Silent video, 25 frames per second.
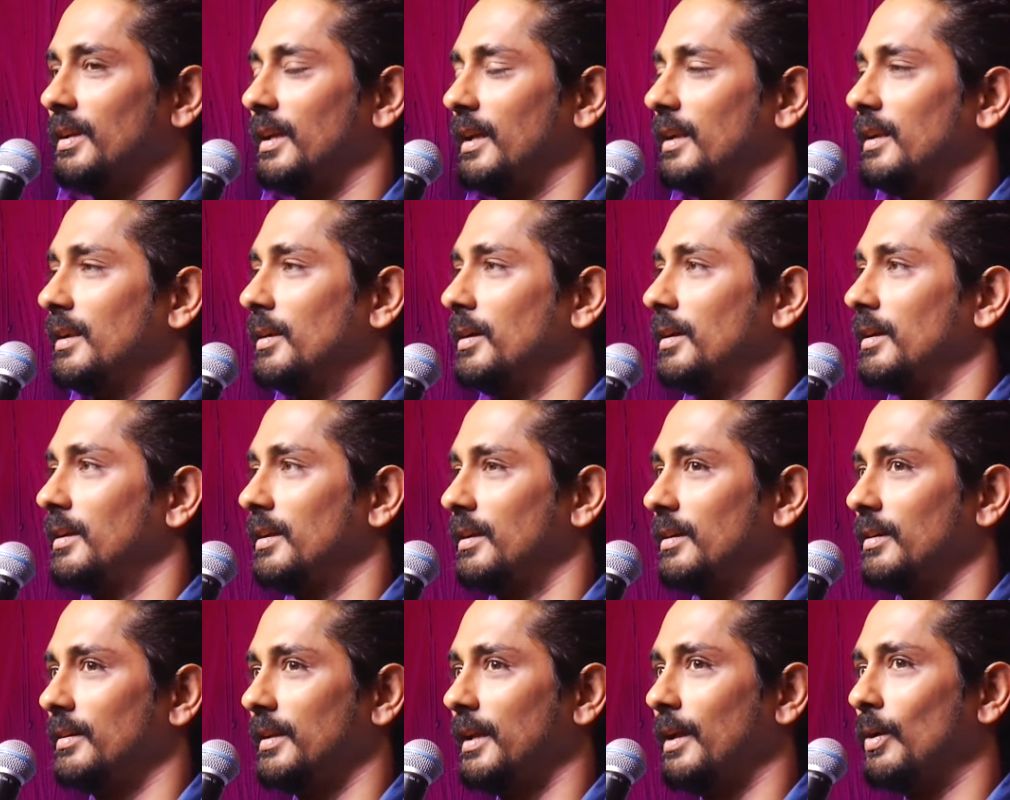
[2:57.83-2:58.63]
என்ன
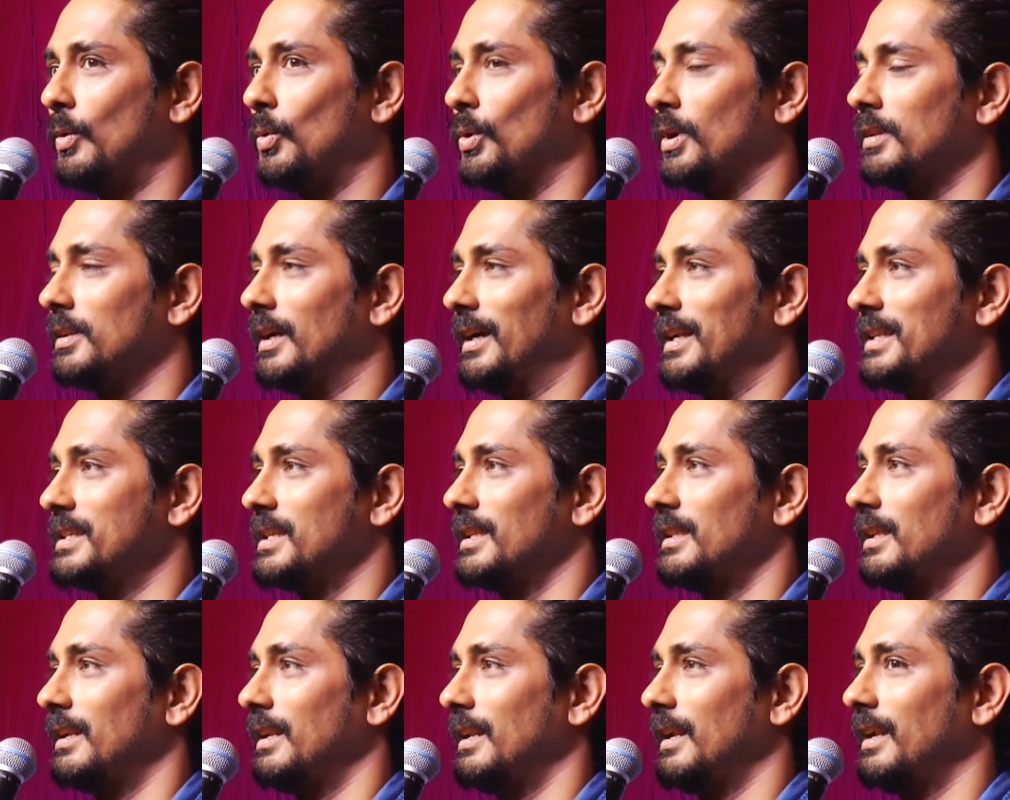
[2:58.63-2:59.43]
என் கூட
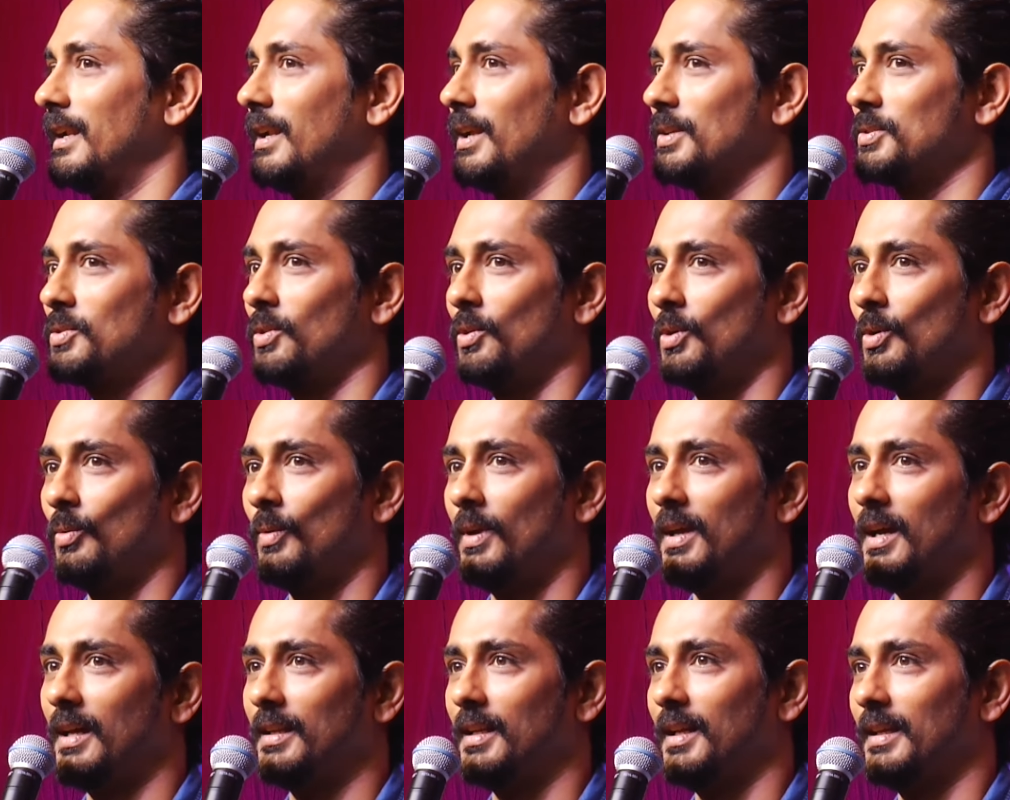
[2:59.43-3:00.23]
நடிச்சது இல்லைன்னு நான்
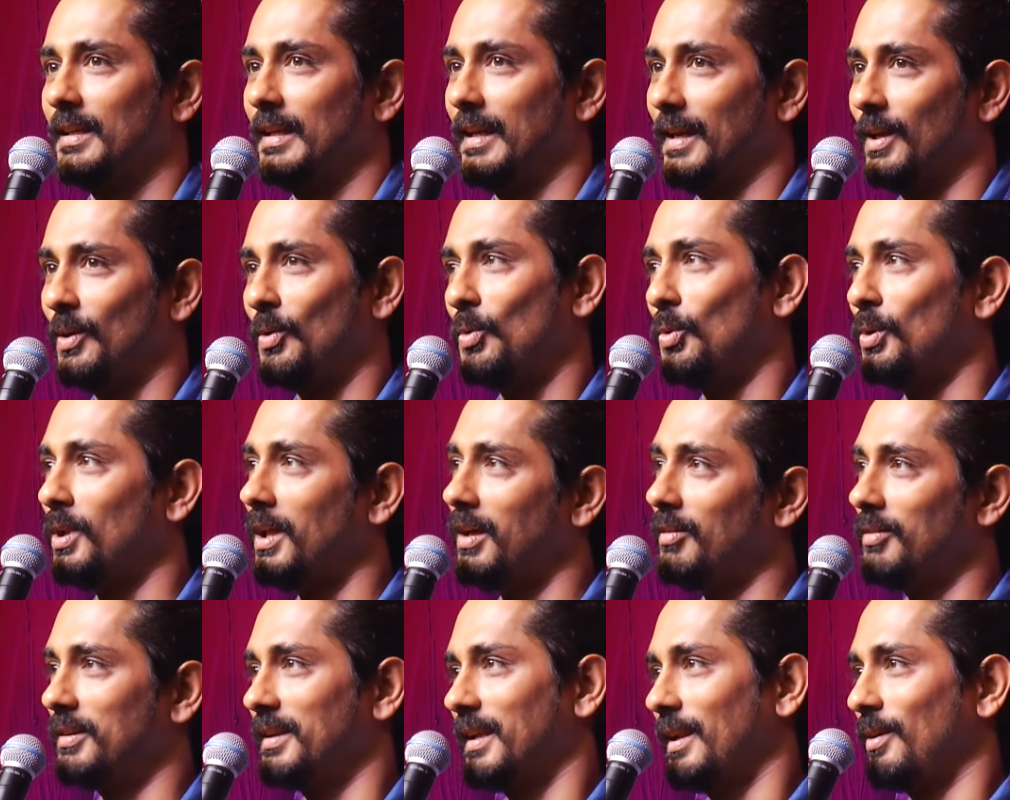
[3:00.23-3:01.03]
சொல்லுவேன் ஆனால் என் கூட
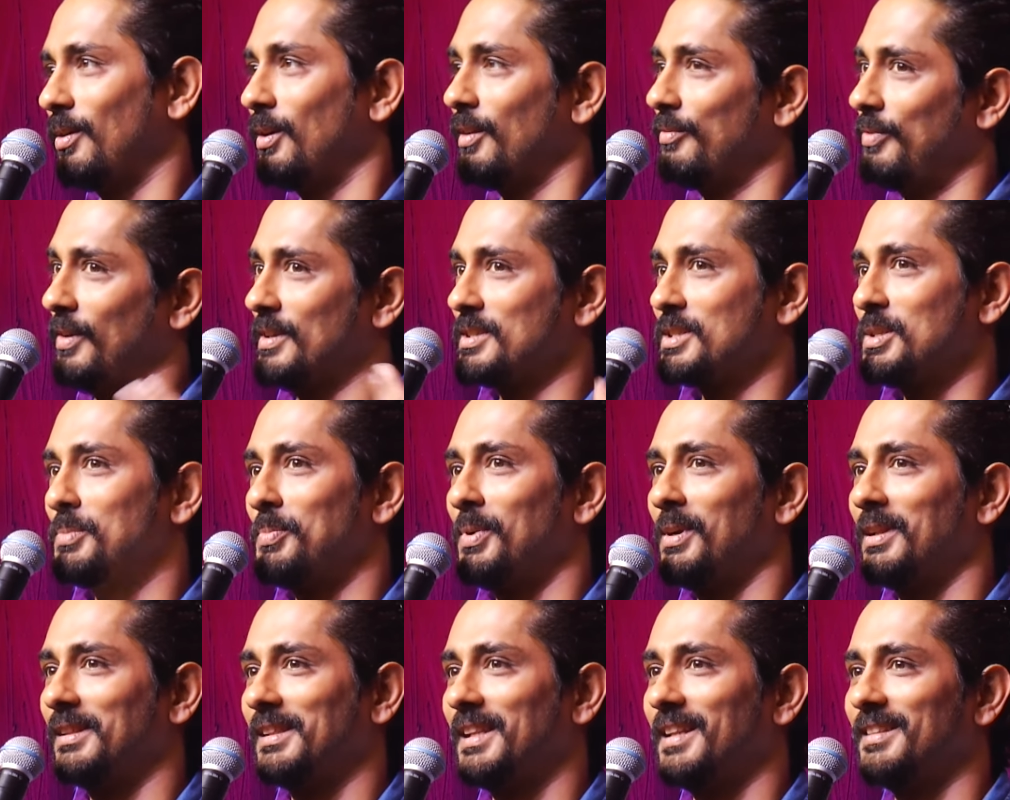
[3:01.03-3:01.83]
அவர் என்னோடய ஃபஸ்ட்டு
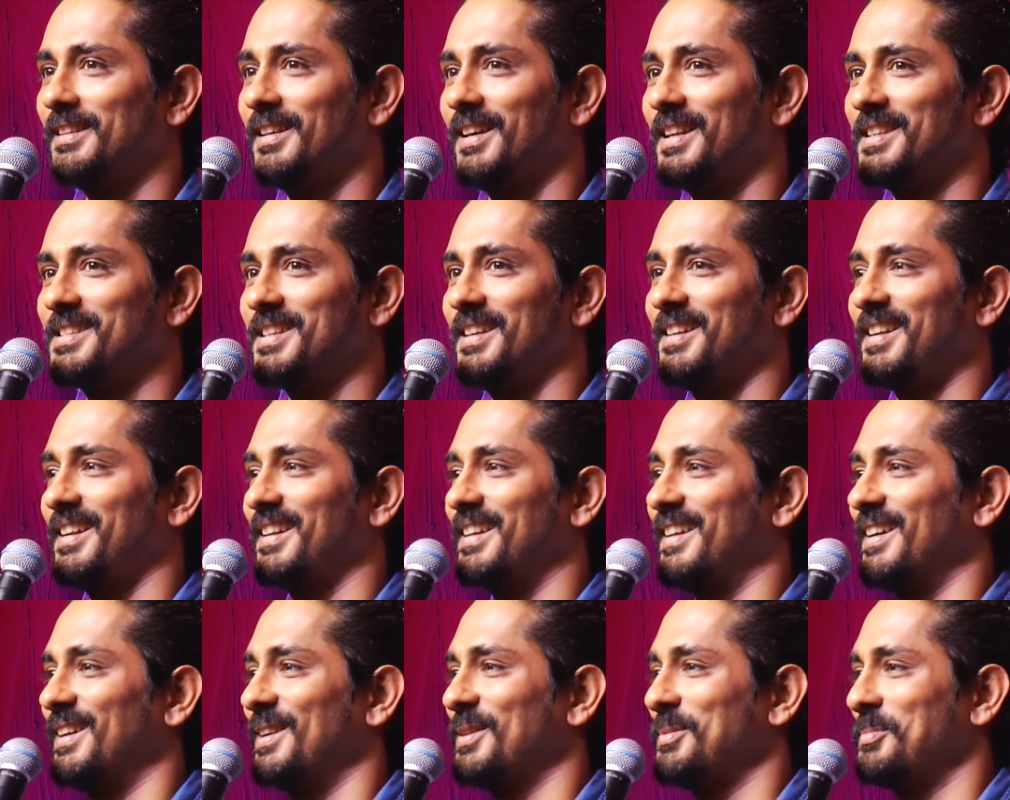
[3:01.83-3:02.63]
படத்துலேருந்து நடிச்சிட்டு
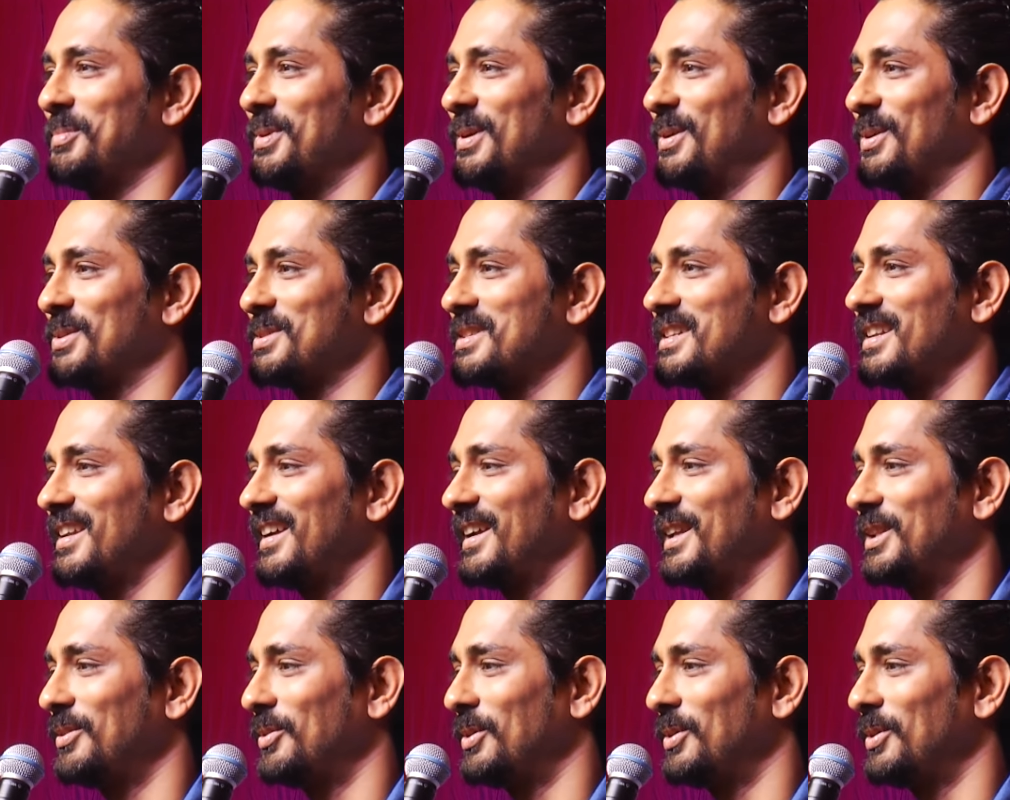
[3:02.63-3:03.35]
இருக்காரு பிகாஸ் நான் இது